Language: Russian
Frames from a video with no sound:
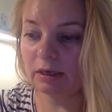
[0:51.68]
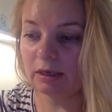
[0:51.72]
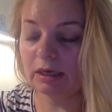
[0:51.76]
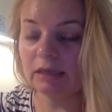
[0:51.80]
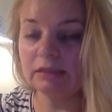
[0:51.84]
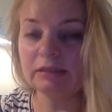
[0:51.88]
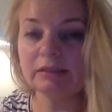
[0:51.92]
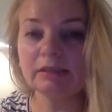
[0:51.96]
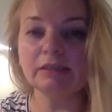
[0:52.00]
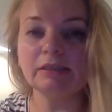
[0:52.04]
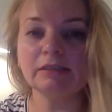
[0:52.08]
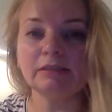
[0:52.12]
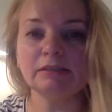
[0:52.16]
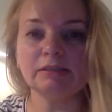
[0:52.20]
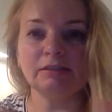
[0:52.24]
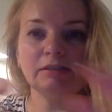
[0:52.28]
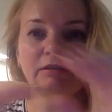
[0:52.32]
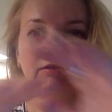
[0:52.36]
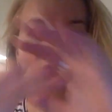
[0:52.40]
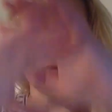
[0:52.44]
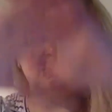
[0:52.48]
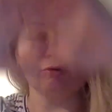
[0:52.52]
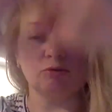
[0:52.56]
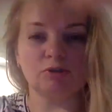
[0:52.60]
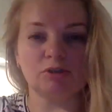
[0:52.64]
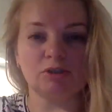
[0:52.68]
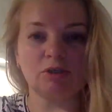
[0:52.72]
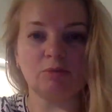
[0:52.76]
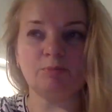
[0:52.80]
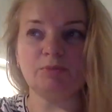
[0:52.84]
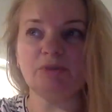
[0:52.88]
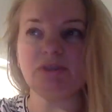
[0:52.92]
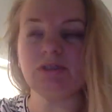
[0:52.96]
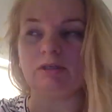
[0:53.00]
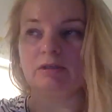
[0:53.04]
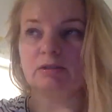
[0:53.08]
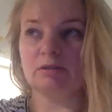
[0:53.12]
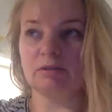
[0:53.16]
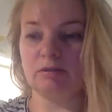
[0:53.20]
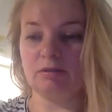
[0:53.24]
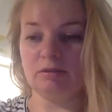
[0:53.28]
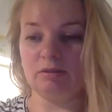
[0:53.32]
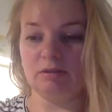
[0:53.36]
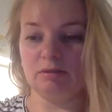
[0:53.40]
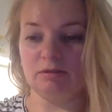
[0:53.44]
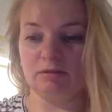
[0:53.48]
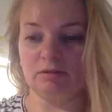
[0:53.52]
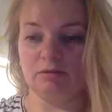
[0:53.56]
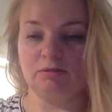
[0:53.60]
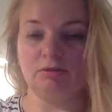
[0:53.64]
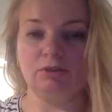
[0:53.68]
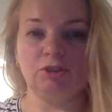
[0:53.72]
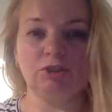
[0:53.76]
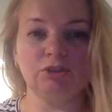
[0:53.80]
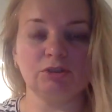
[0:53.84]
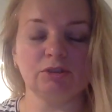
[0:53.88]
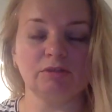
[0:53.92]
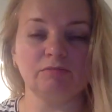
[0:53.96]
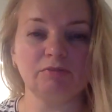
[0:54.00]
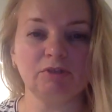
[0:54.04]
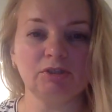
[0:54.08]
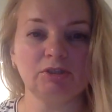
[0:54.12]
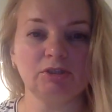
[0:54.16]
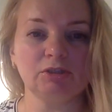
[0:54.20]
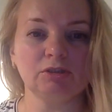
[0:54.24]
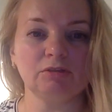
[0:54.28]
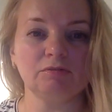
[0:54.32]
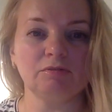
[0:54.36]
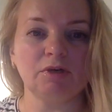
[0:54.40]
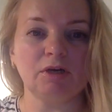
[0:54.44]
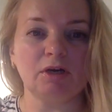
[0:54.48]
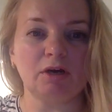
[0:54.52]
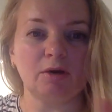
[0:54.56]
конкретизировать, то есть объект – это человечество,